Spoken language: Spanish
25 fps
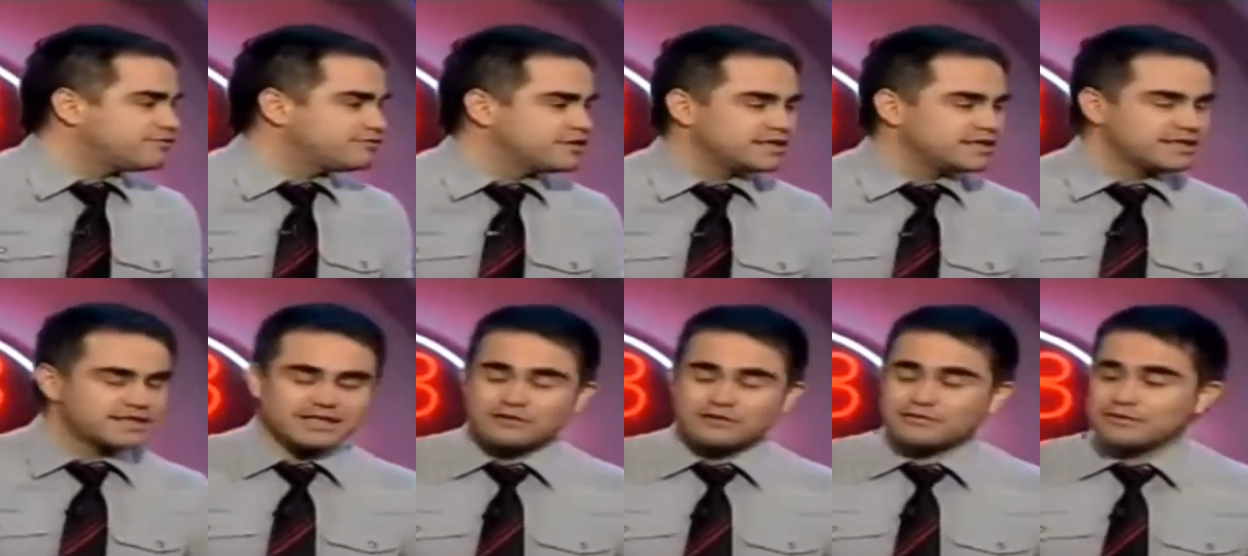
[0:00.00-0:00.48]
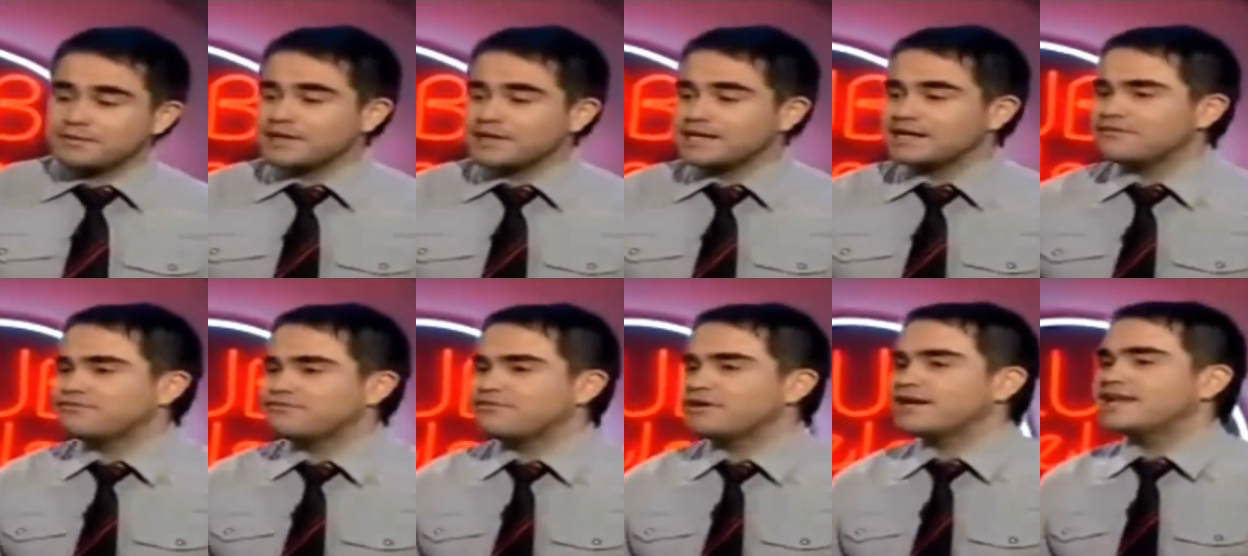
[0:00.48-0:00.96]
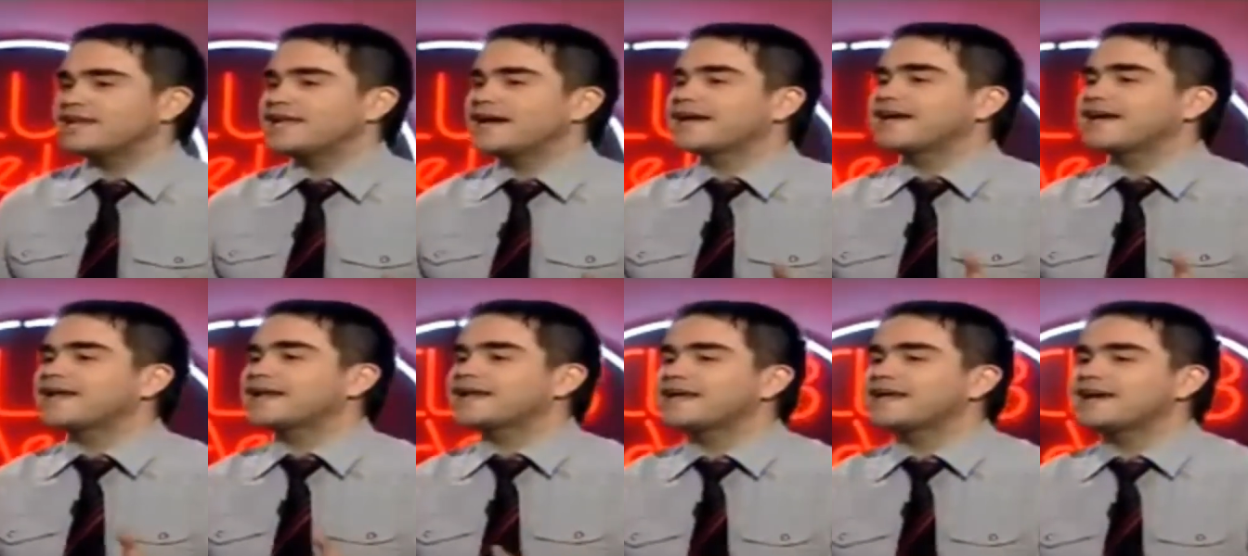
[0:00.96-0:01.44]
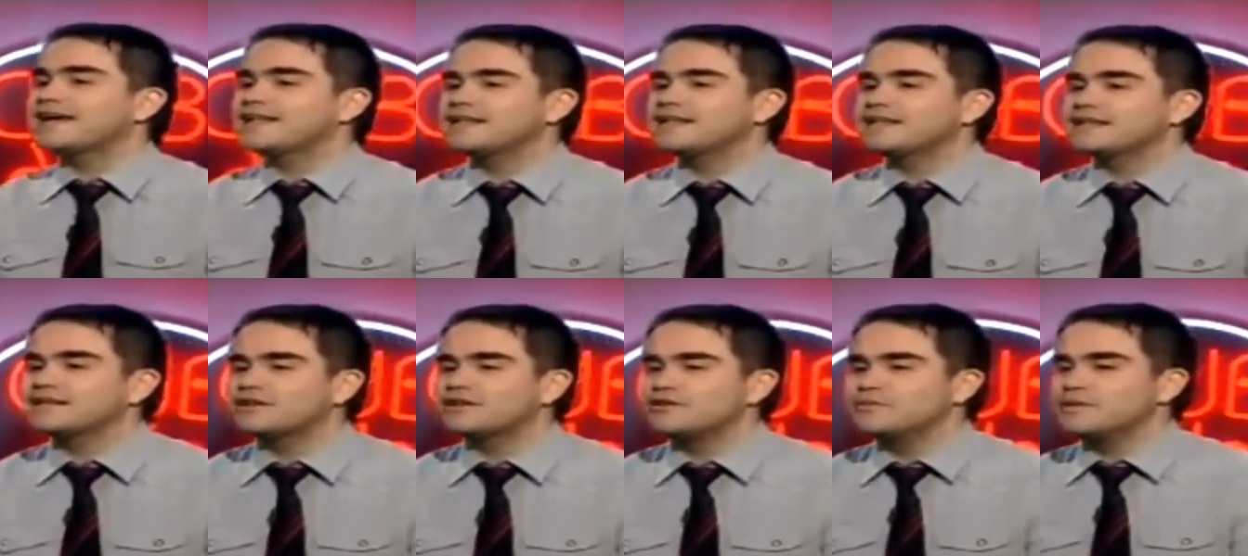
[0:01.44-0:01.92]
esta Copa América fue la guerra
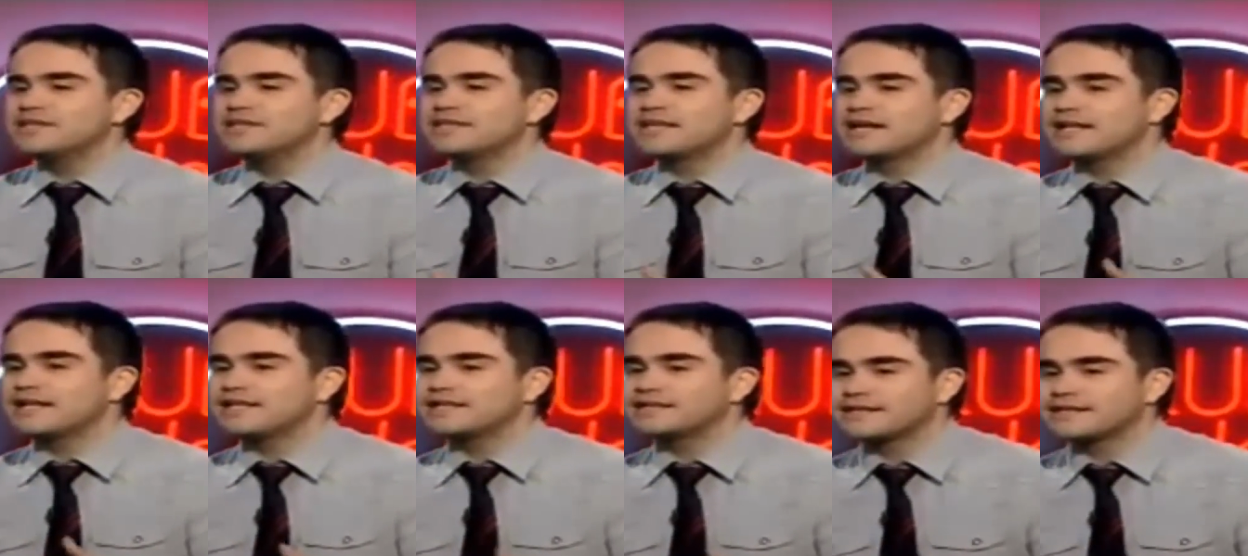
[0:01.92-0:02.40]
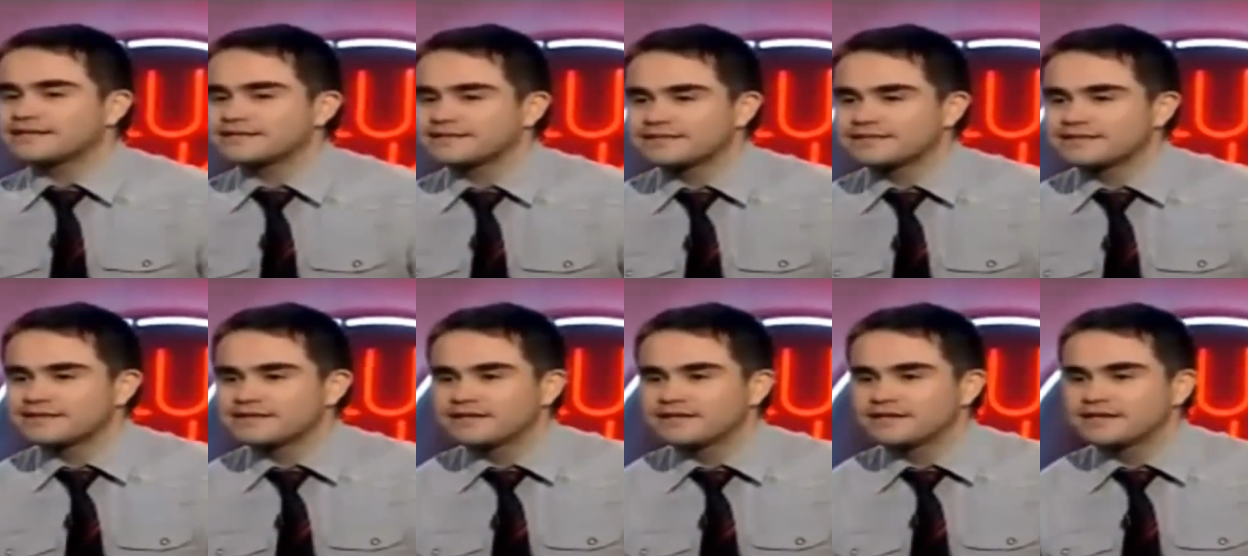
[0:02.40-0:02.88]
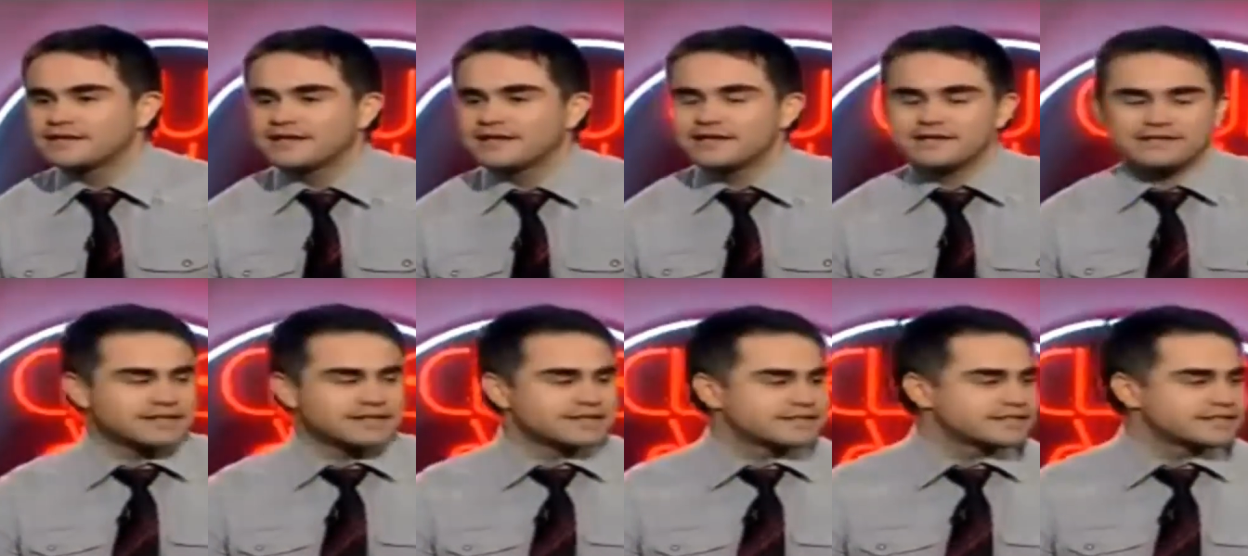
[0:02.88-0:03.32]
de comentaristas entre el